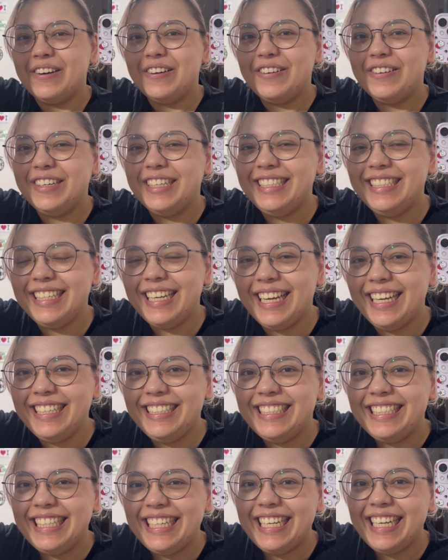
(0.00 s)
Oi,
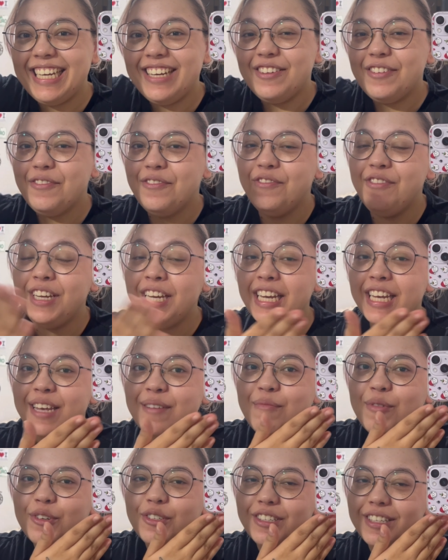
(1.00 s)
gente, vim aqui
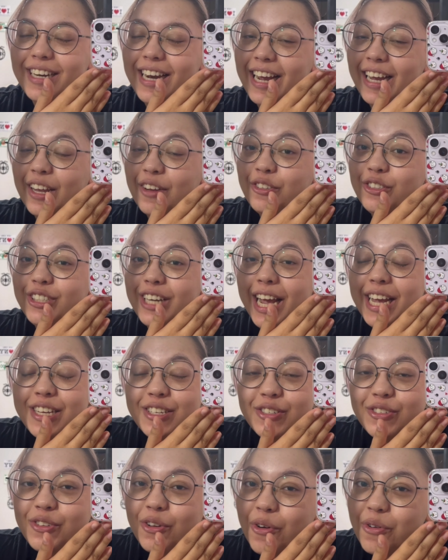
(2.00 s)
mostrar que eu já
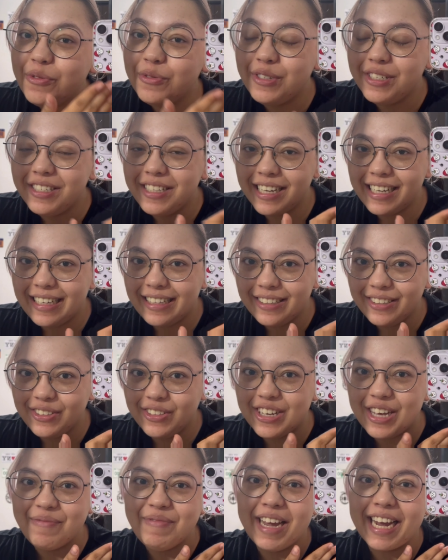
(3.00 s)
estou usando
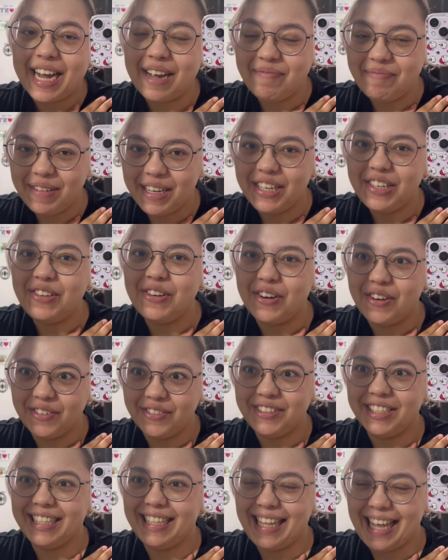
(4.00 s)
a minha capinha
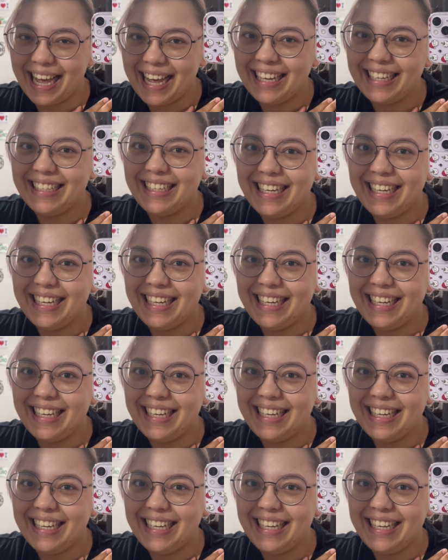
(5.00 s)
nova, tá?